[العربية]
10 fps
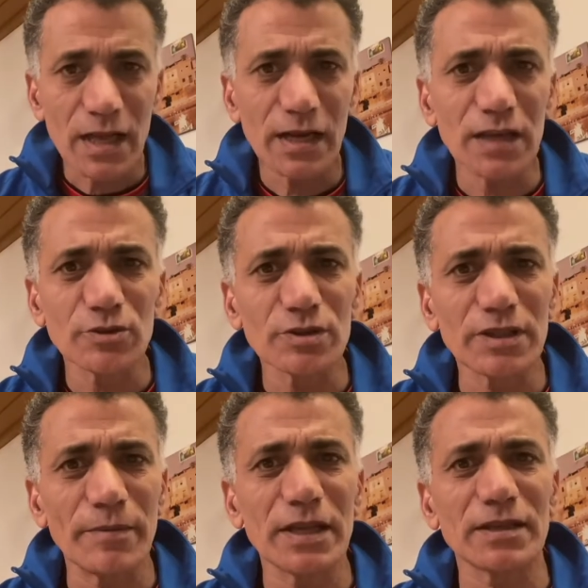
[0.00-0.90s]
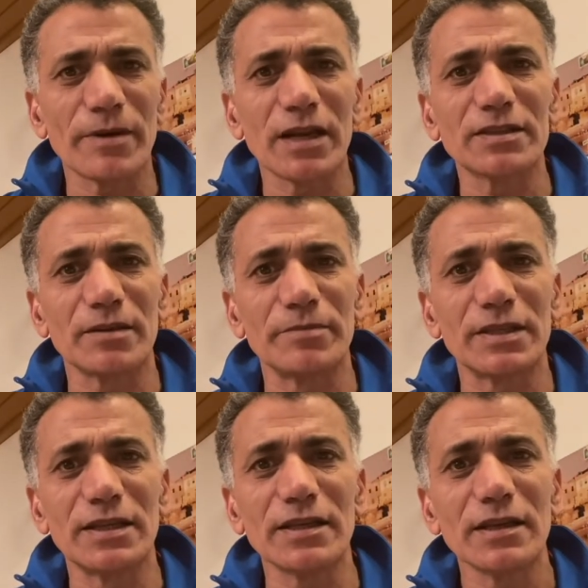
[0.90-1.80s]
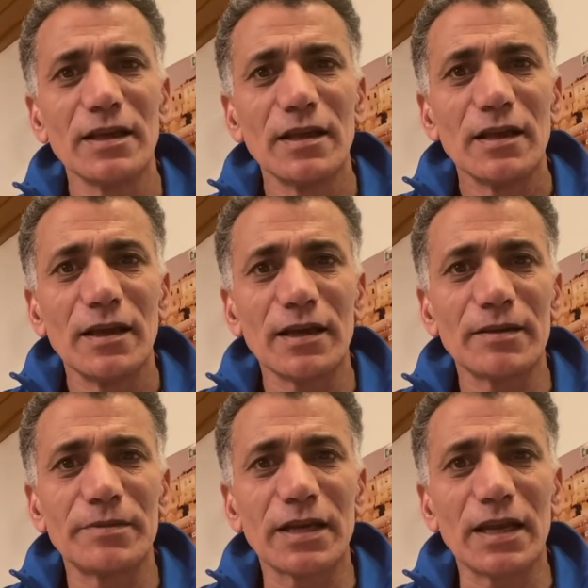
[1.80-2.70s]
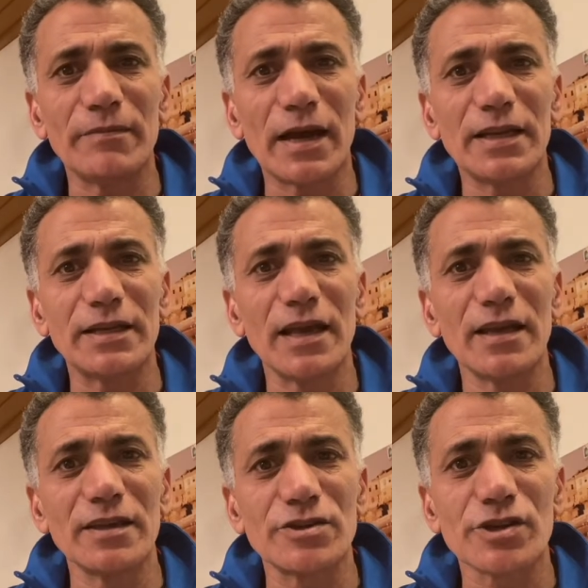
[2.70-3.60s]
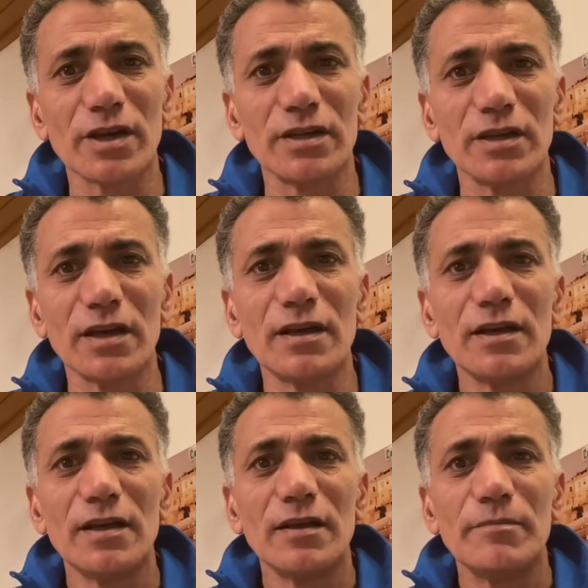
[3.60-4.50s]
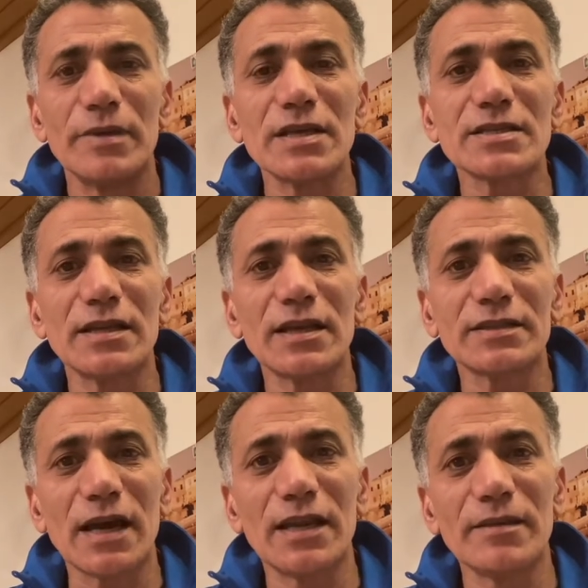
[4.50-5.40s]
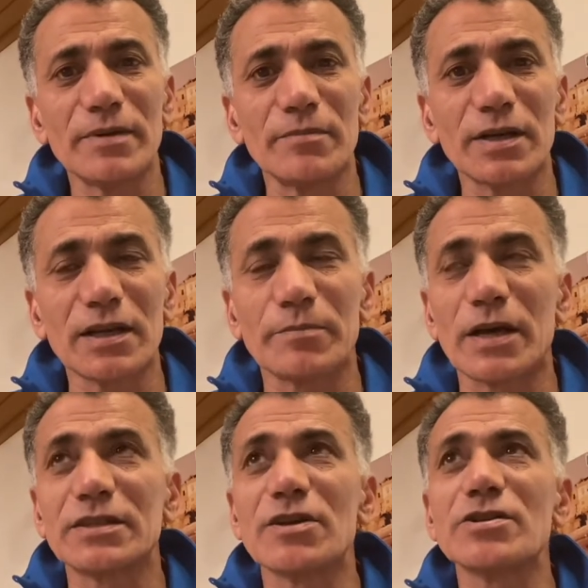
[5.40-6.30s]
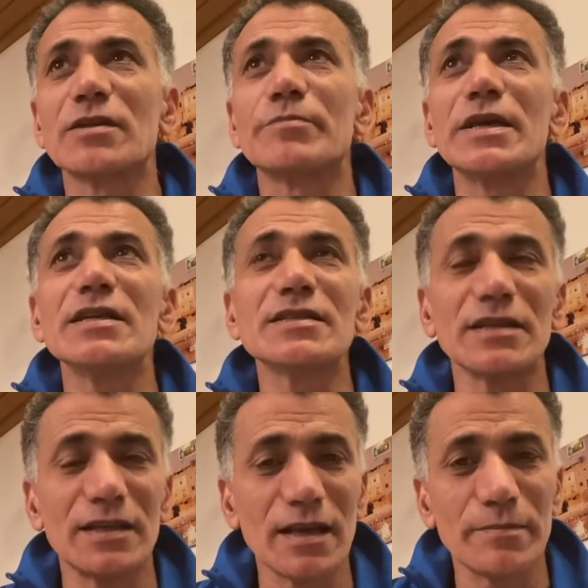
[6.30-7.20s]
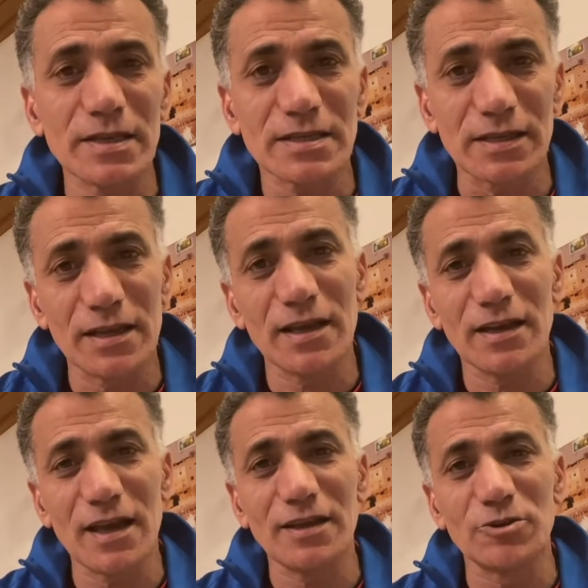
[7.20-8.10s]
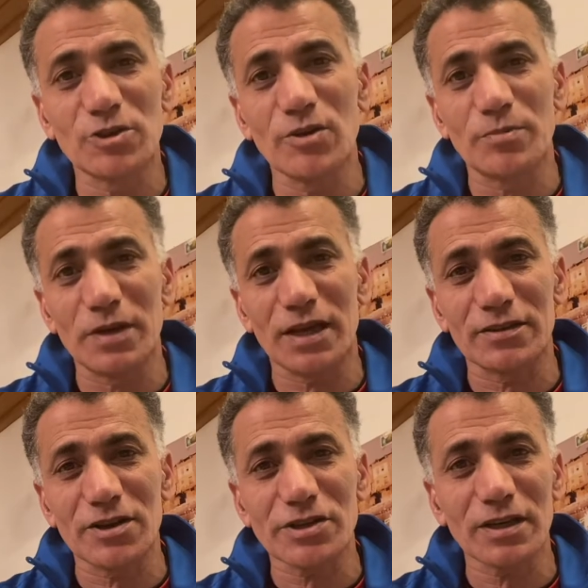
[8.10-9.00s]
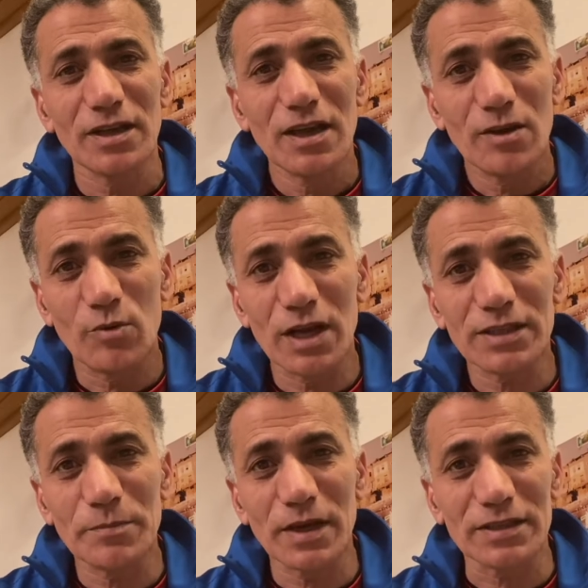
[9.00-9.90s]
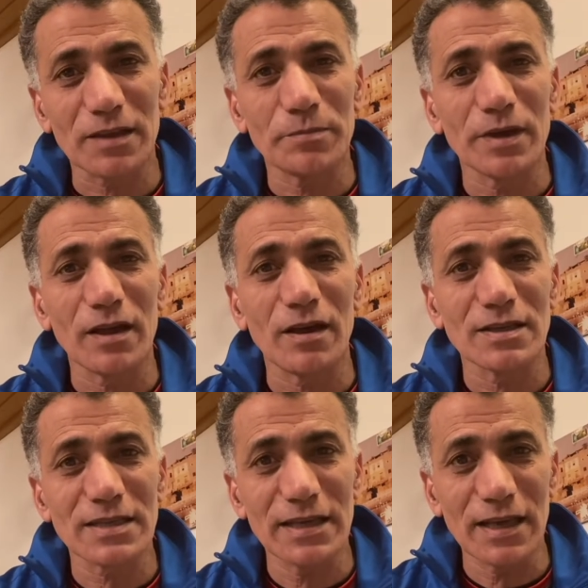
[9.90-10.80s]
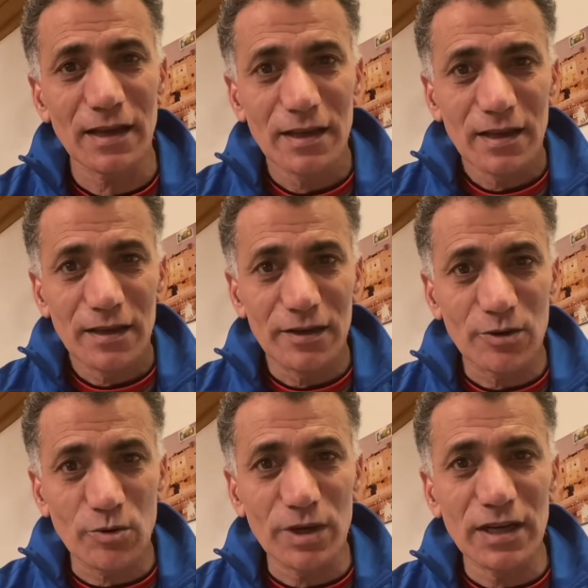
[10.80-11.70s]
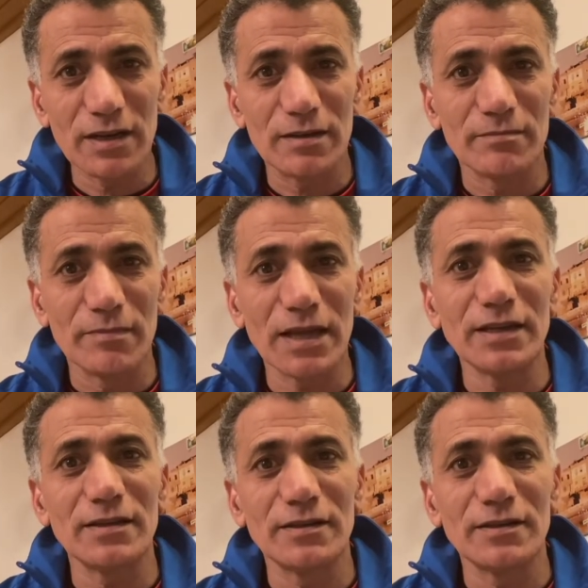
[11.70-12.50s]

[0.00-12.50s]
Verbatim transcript: لا دور الثمانيه طبعا اكتر بكتير احنا بنتكلم على النهائي ان شاء الله باذن الله تعالى هيبقى المره 14 باذن الله باذن الله الاهلي يتوج بال11 وهتبقى ضربه قاسيه لكل من